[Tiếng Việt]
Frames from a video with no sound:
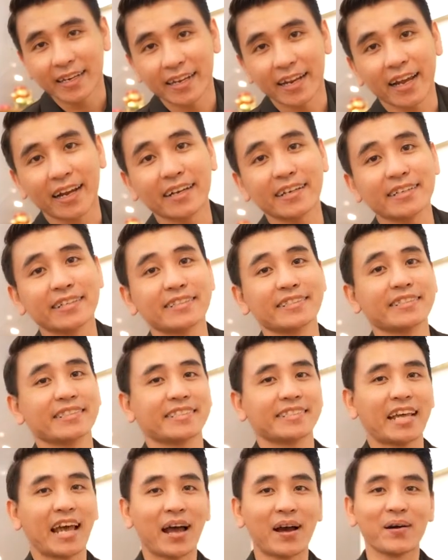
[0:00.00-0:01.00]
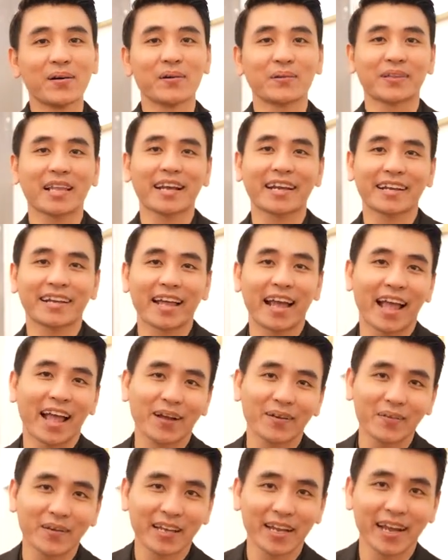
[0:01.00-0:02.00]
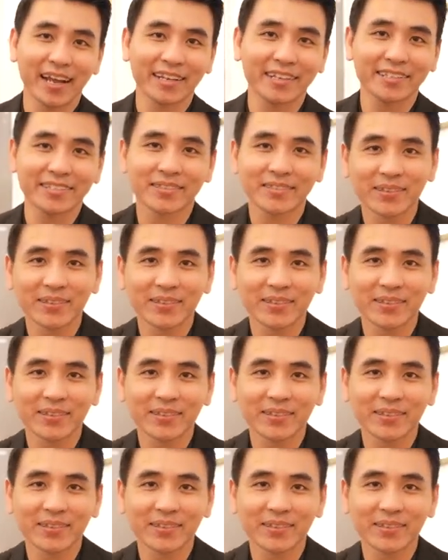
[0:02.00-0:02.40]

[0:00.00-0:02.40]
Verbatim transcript: Kỳ Lân chào tất cả quý khách.